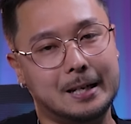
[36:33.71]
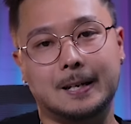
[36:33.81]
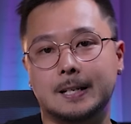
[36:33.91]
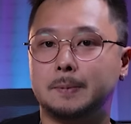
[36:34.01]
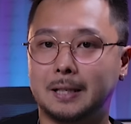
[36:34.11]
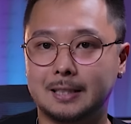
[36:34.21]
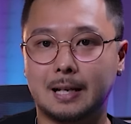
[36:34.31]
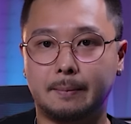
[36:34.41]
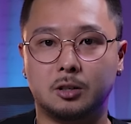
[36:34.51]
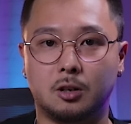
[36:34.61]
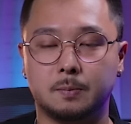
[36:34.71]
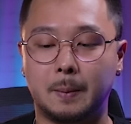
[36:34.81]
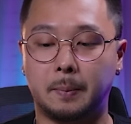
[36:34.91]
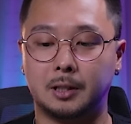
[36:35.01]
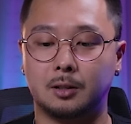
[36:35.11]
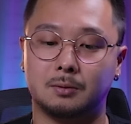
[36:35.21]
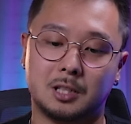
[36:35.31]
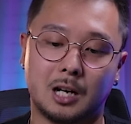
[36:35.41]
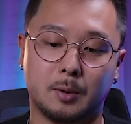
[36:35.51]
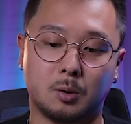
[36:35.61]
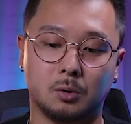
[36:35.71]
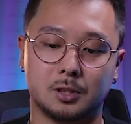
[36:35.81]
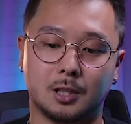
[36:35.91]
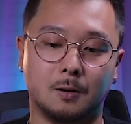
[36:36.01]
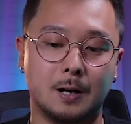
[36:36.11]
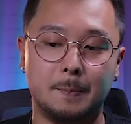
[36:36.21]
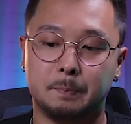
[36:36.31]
A gente precisa testar mais jogos para poder tirar uma conclusão.